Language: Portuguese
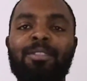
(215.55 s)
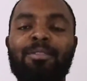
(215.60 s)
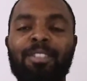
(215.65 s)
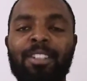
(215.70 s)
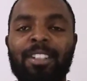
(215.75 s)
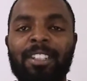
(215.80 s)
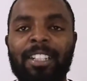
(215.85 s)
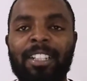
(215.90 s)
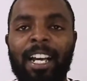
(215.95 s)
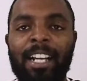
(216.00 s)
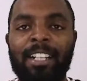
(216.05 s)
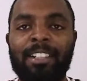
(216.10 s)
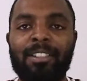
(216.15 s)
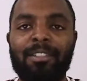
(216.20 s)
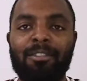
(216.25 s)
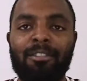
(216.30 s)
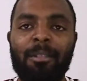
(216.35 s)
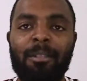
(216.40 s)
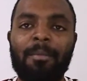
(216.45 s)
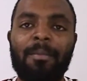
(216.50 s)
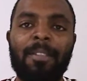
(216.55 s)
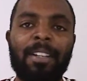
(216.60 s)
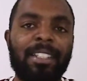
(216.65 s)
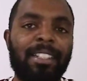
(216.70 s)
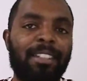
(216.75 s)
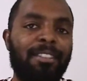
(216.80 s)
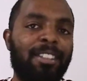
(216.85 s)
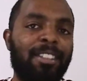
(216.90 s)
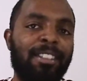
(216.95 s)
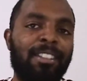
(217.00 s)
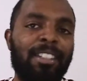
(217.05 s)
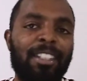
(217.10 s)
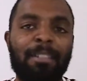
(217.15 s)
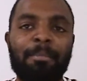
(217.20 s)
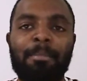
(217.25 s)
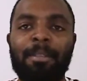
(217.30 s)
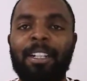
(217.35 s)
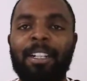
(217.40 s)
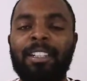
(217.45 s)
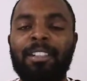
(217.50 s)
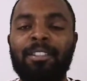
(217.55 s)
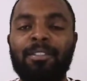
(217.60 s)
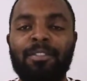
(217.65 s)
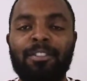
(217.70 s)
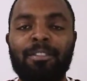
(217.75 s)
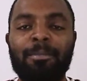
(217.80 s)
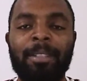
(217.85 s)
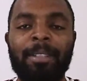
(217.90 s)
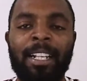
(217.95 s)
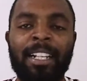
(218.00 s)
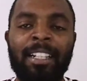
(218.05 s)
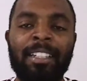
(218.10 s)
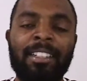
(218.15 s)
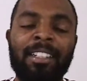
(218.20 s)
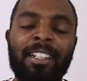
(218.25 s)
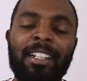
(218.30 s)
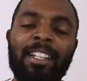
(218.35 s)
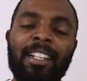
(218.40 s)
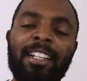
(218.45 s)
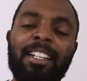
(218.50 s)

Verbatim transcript: curiosidades de como vai ser o início da temporada do Fluminense.